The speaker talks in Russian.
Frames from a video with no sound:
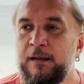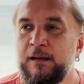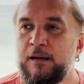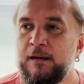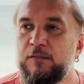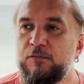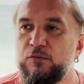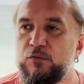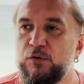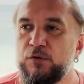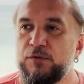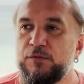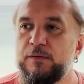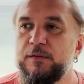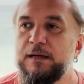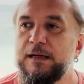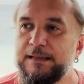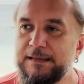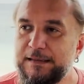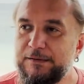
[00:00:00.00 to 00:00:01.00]
А вот,
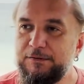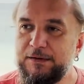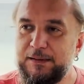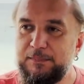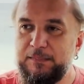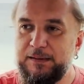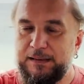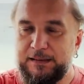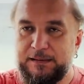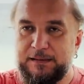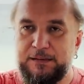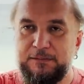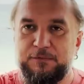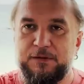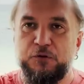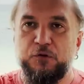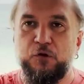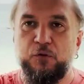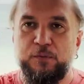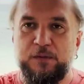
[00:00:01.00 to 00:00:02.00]
одновременно в
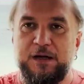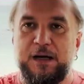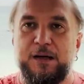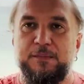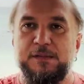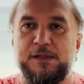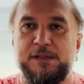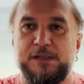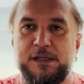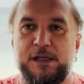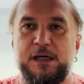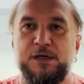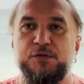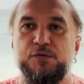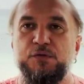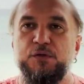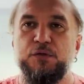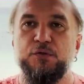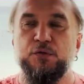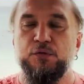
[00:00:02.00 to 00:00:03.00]
одном камне
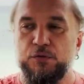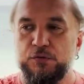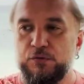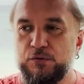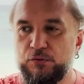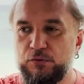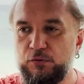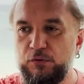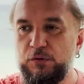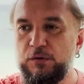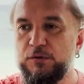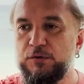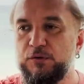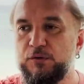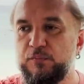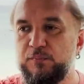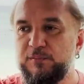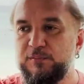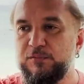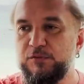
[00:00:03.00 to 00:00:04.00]
сразу и то, и другое,
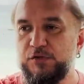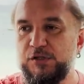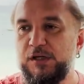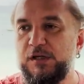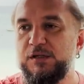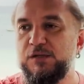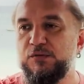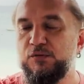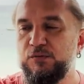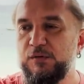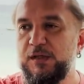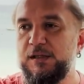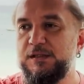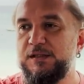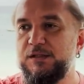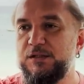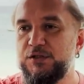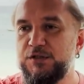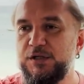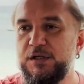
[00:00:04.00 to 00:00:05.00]
то получается у нас
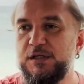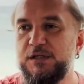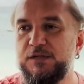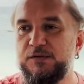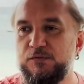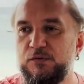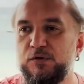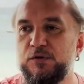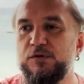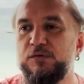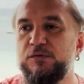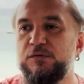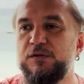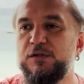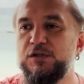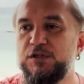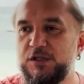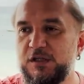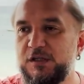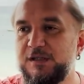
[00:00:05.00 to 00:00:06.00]
не 6, звезд,
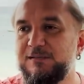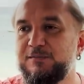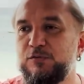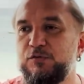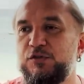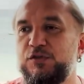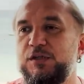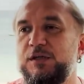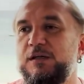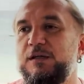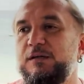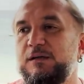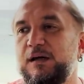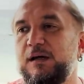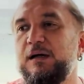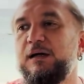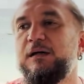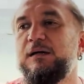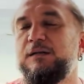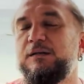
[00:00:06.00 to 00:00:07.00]
не 6 лучей,
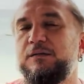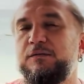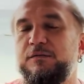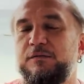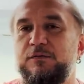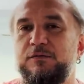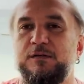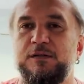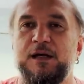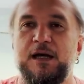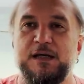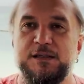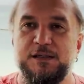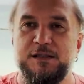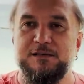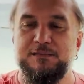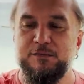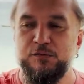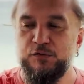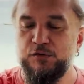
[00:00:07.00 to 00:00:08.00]
а
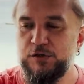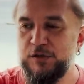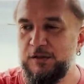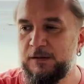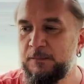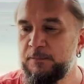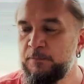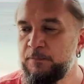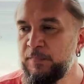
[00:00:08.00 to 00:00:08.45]
12 лучей.